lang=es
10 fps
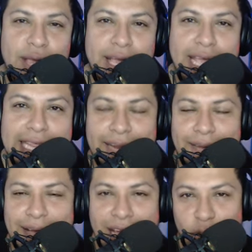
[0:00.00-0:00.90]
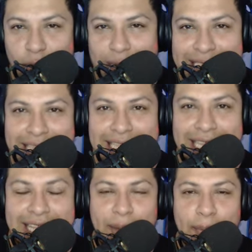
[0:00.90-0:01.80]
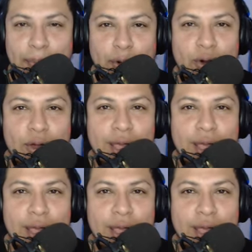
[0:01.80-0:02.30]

que ha trabajado bastante tiempo